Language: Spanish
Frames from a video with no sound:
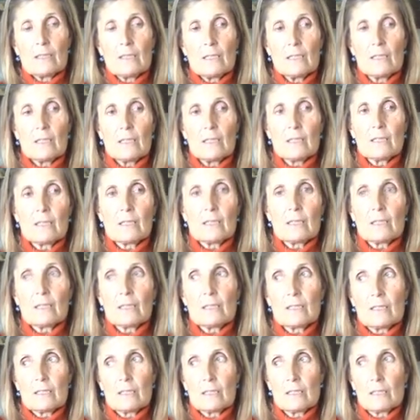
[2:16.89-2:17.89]
quieren
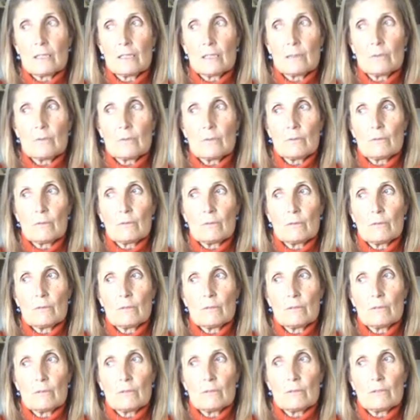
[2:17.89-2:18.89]
que se
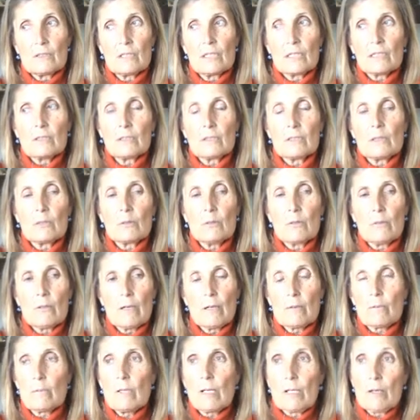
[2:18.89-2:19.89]
trate de
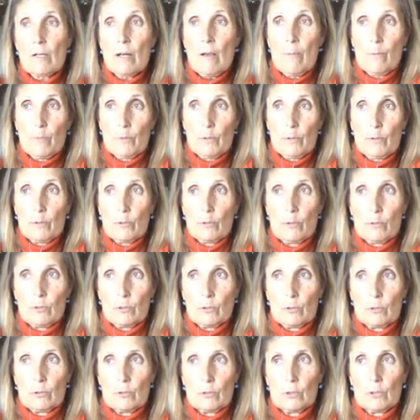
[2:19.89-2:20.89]
jugar más
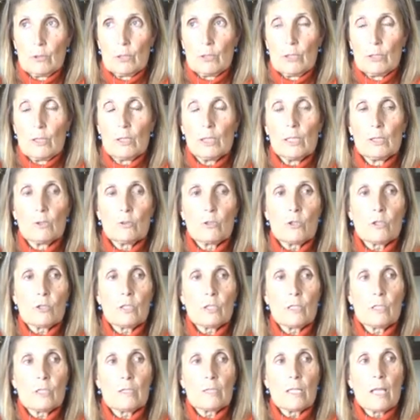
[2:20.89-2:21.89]
rápido. Bien.
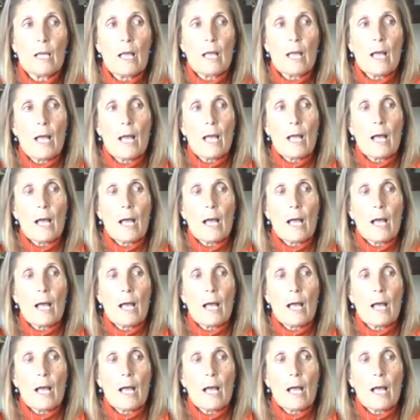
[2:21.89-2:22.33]
Entonces,